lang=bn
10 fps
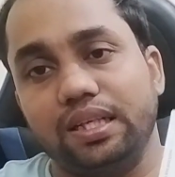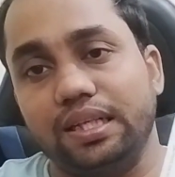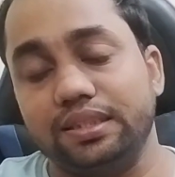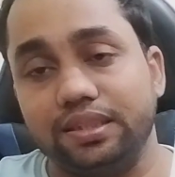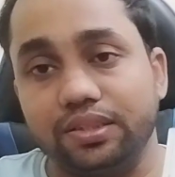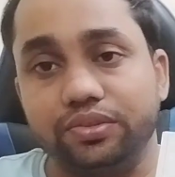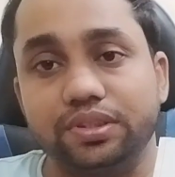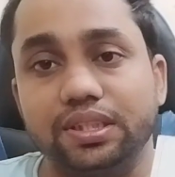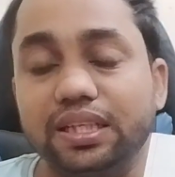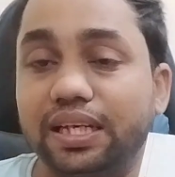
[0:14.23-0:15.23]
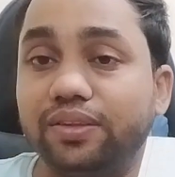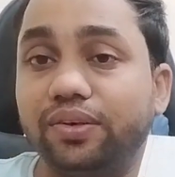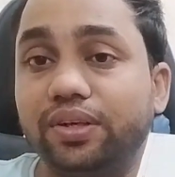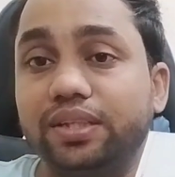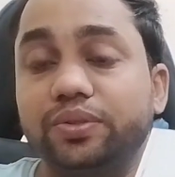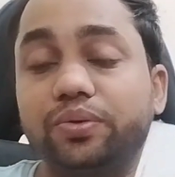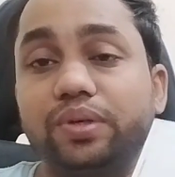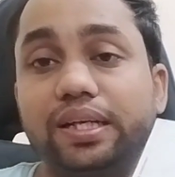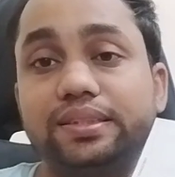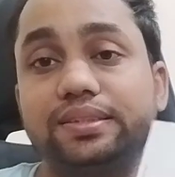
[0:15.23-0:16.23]
অ্যান্সারটা হচ্ছে এই ধরনের
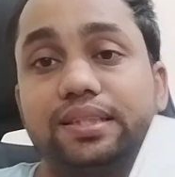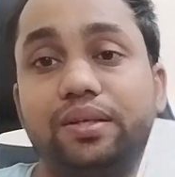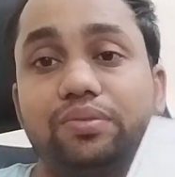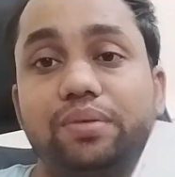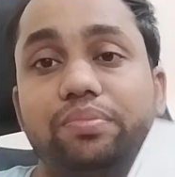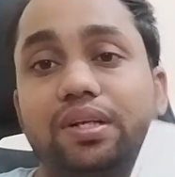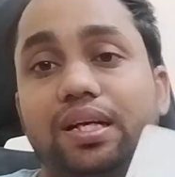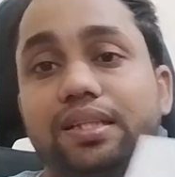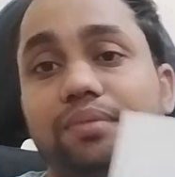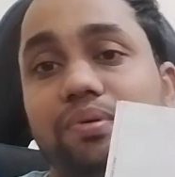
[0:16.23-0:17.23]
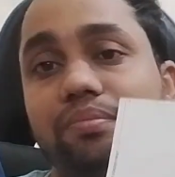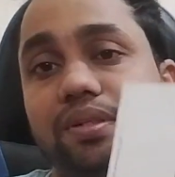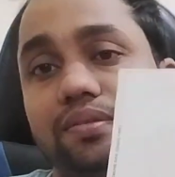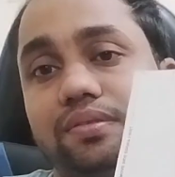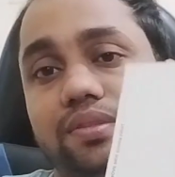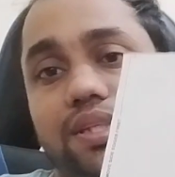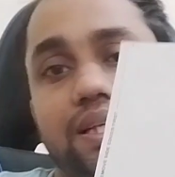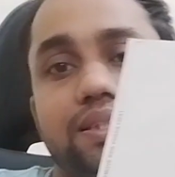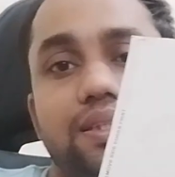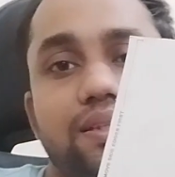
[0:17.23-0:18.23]
যখন অ্যাডসেন্স অ্যাকাউন্ট আপনারা হাতে পাবেন
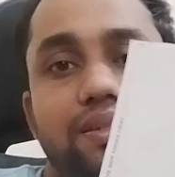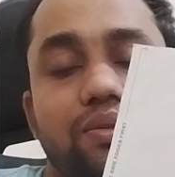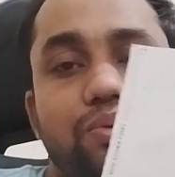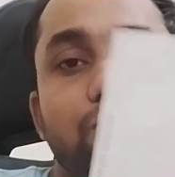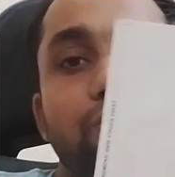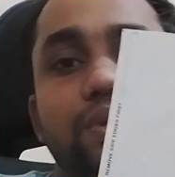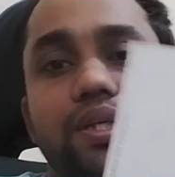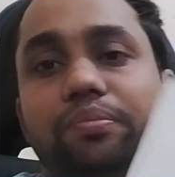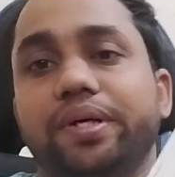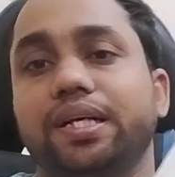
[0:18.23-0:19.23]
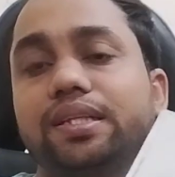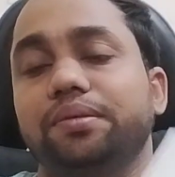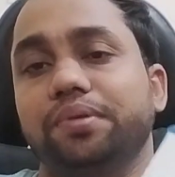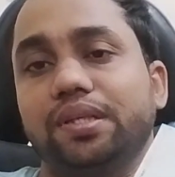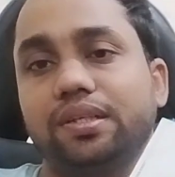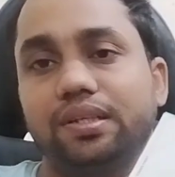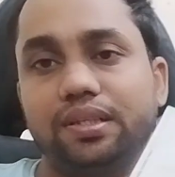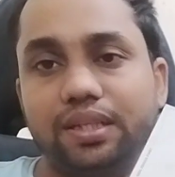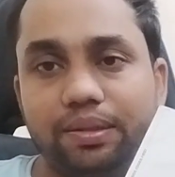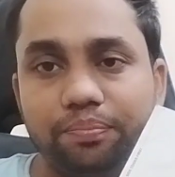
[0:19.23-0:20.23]
ঠিক আছে গুগল থেকে পাঠিয়ে দেবে
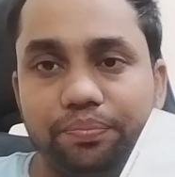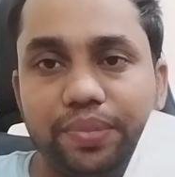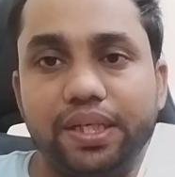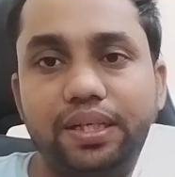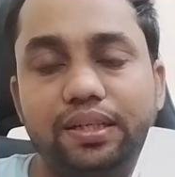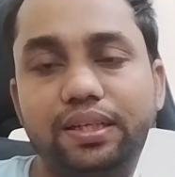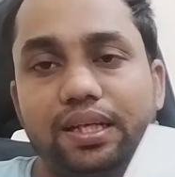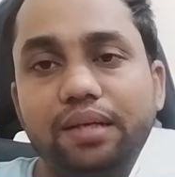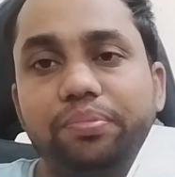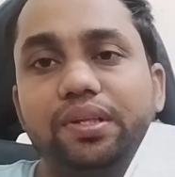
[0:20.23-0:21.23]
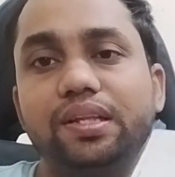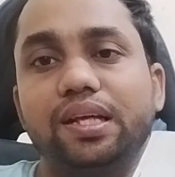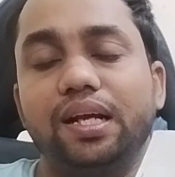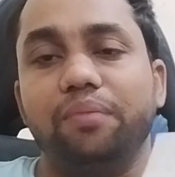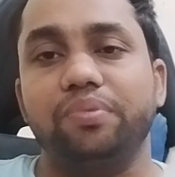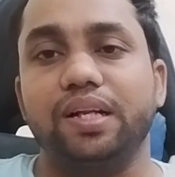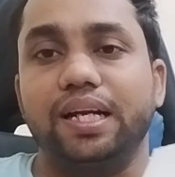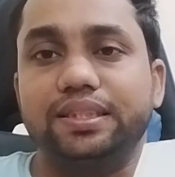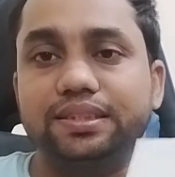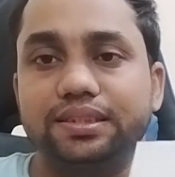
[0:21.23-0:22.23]
পিন এই পিন দ্বারা আপনার
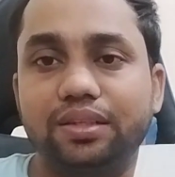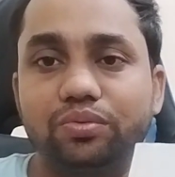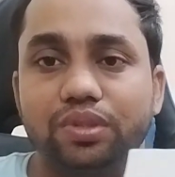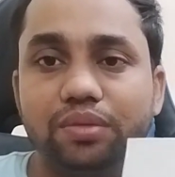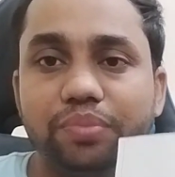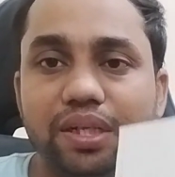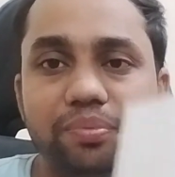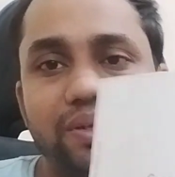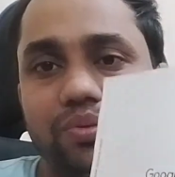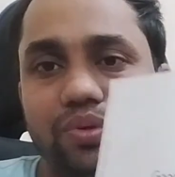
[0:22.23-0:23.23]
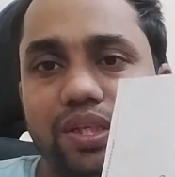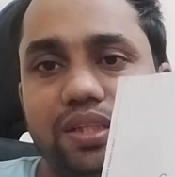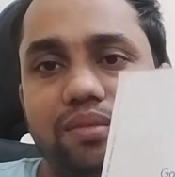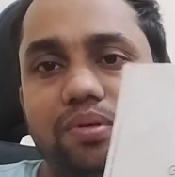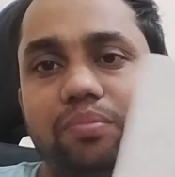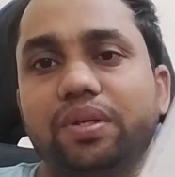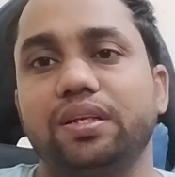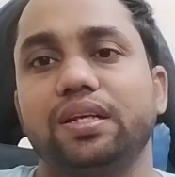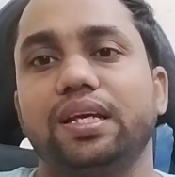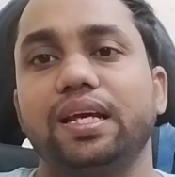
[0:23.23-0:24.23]
অ্যাডসেন্স অ্যাকাউন্টটি ভেরিফাইড করে নিতে পারবেন
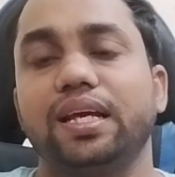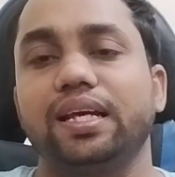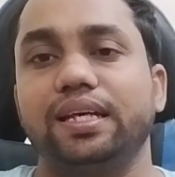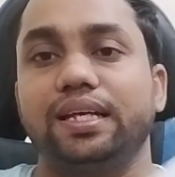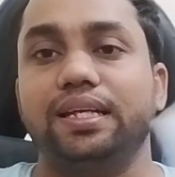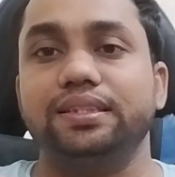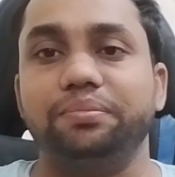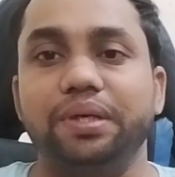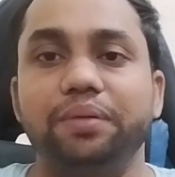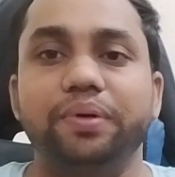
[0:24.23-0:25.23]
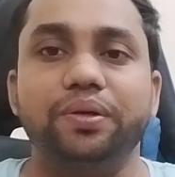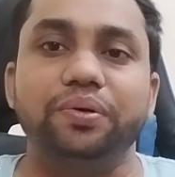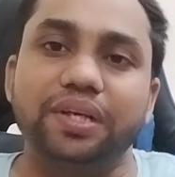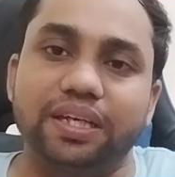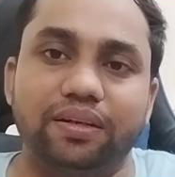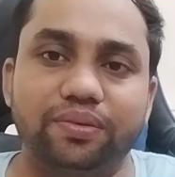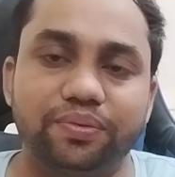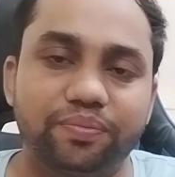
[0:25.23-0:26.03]
এই যে ভেরিফাইড হয়ে গেল